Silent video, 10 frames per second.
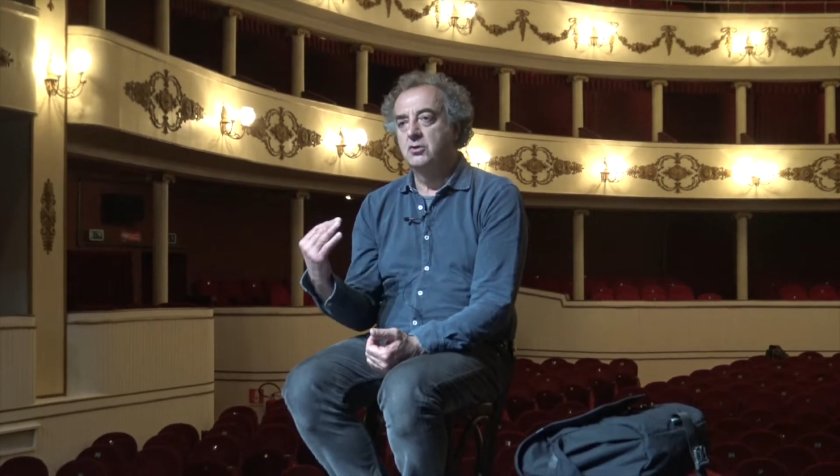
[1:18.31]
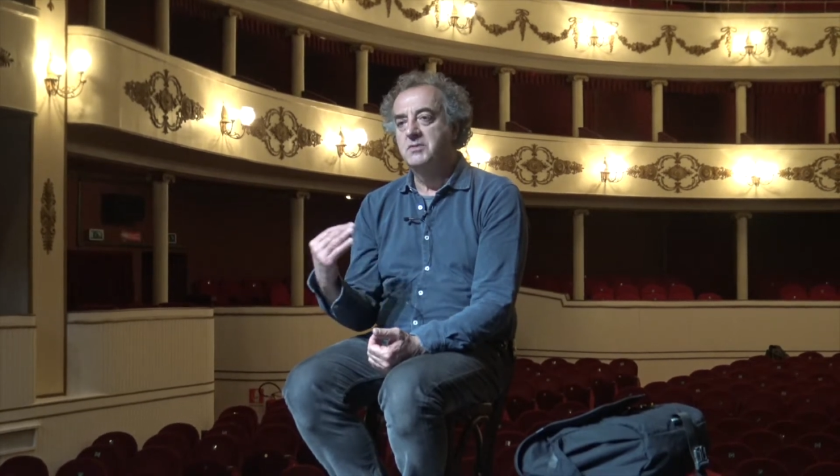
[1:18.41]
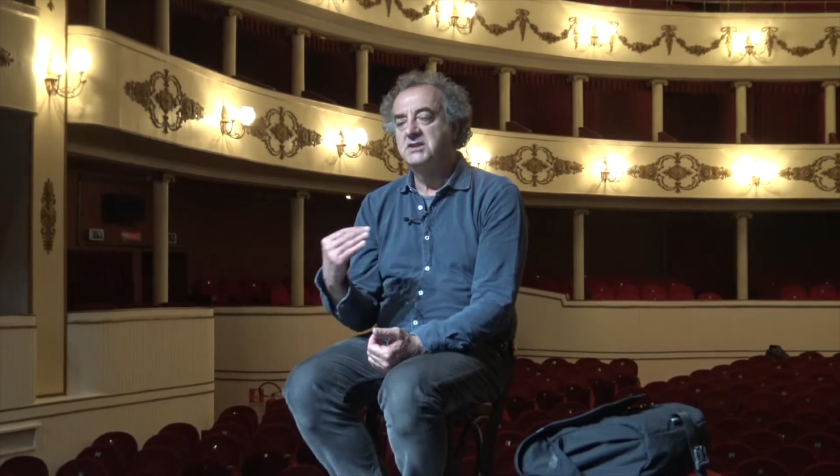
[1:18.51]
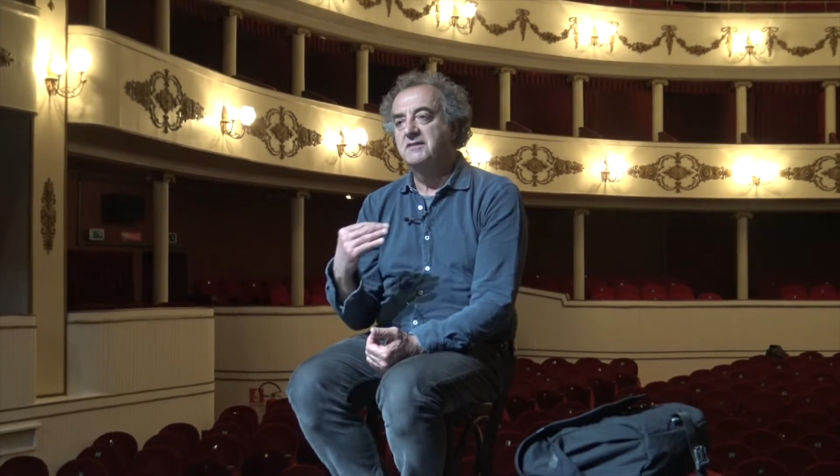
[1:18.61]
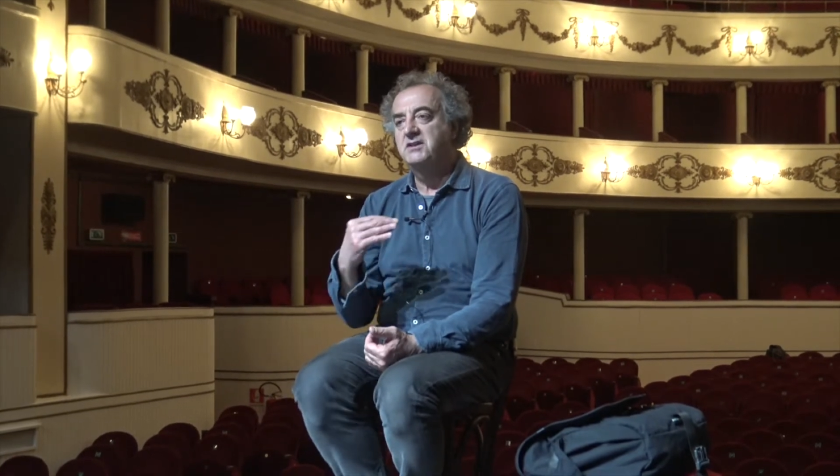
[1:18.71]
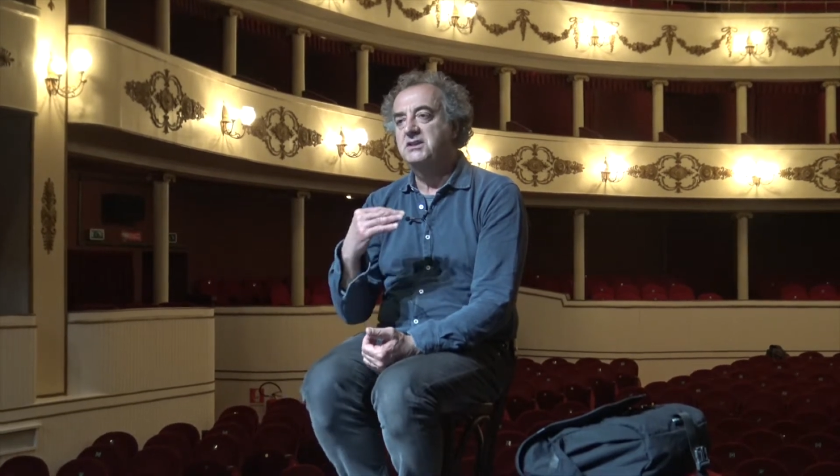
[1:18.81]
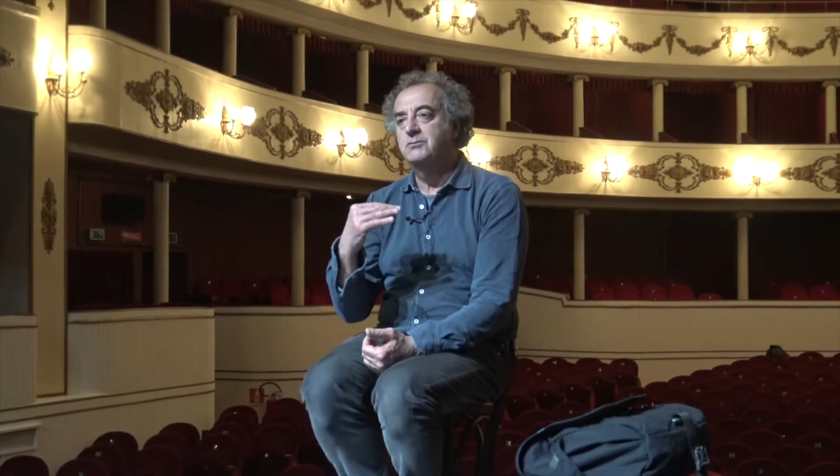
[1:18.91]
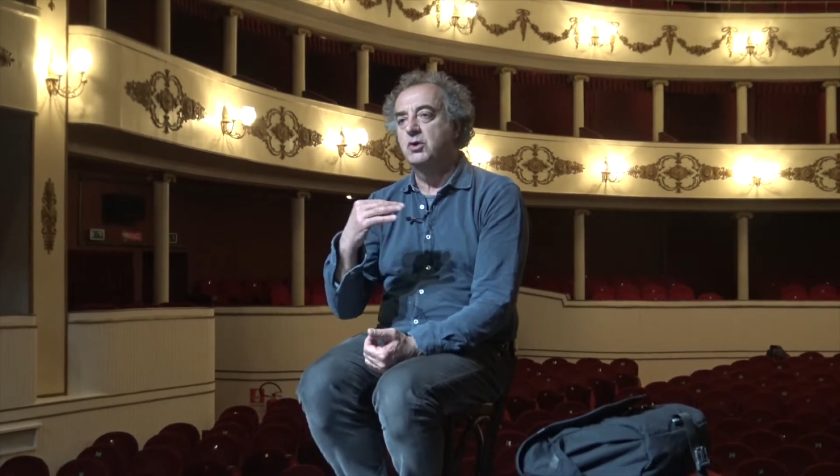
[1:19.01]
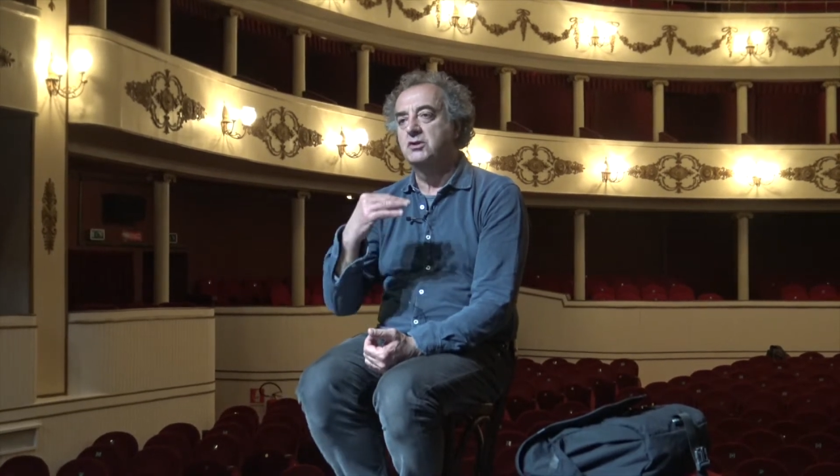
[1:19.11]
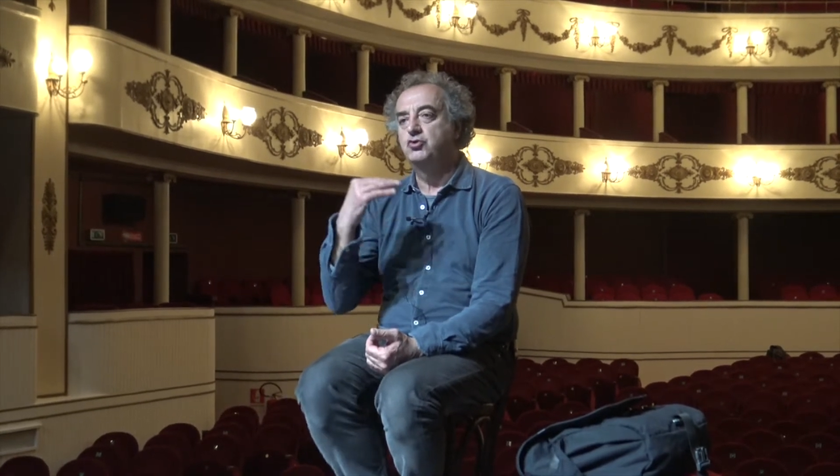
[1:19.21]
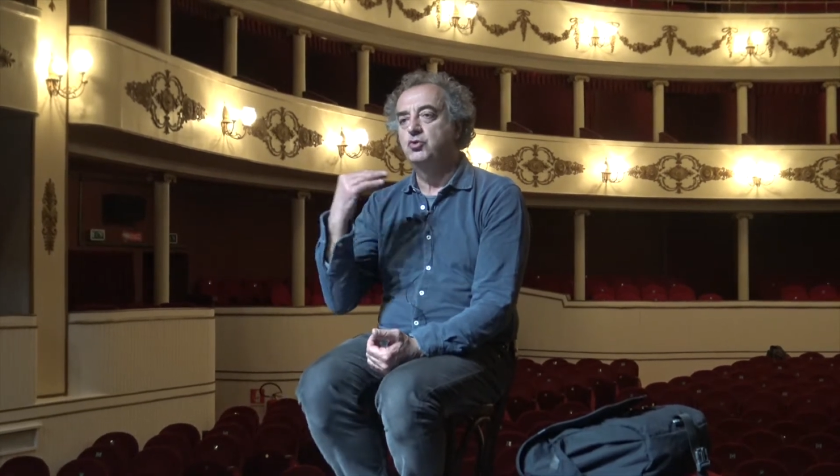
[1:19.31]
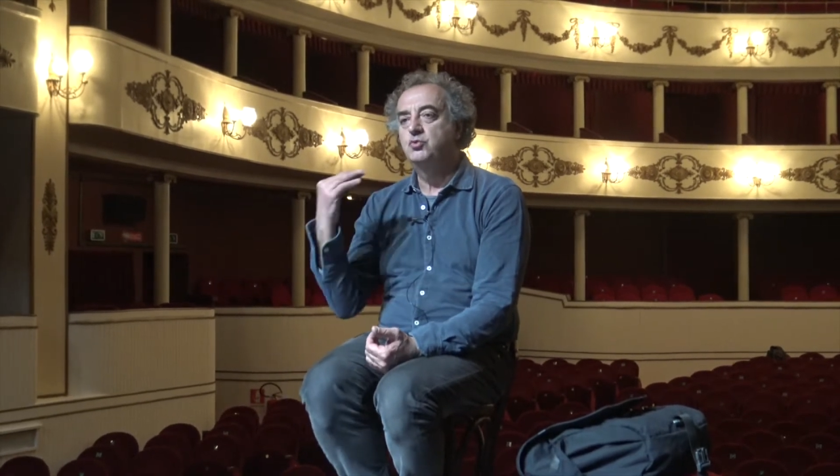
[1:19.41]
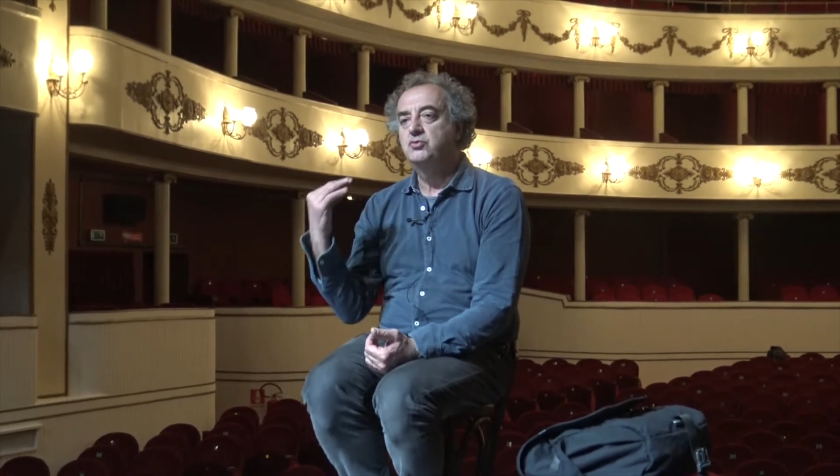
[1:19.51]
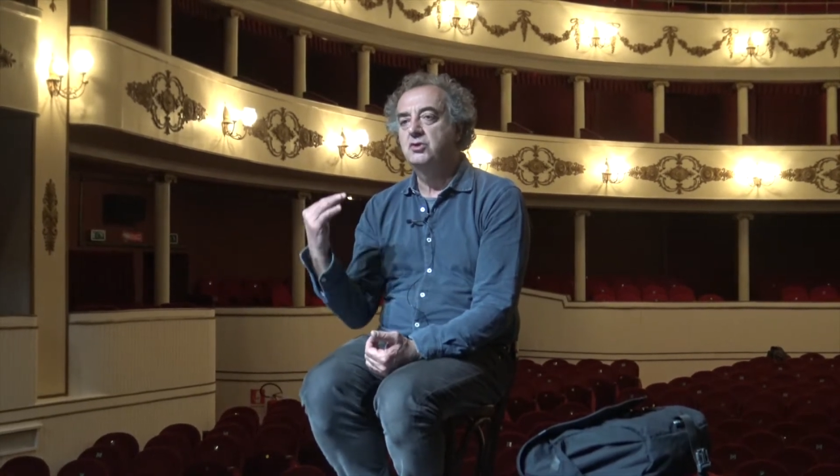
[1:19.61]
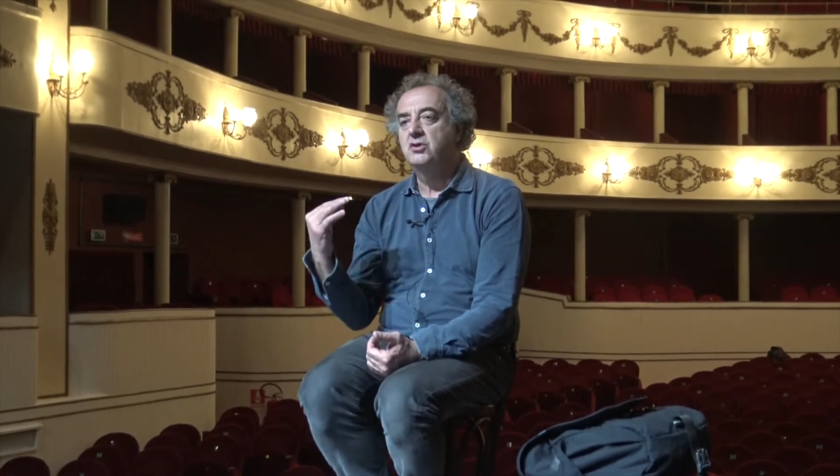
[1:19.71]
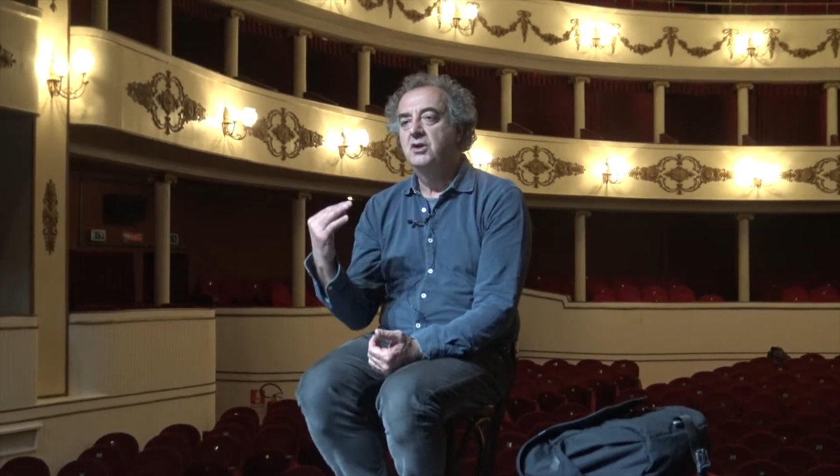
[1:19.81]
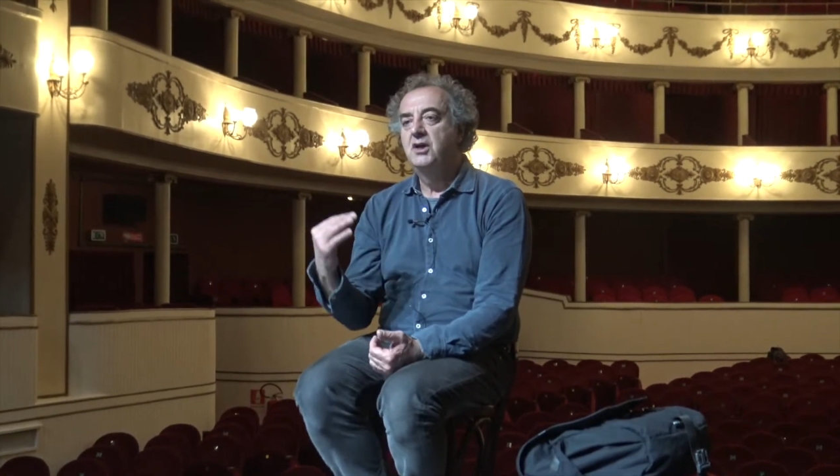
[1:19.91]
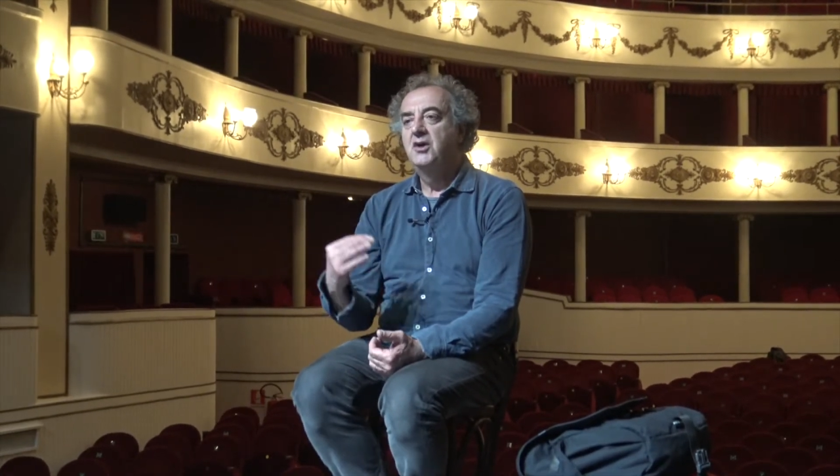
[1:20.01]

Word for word: come se avessimo raggiunto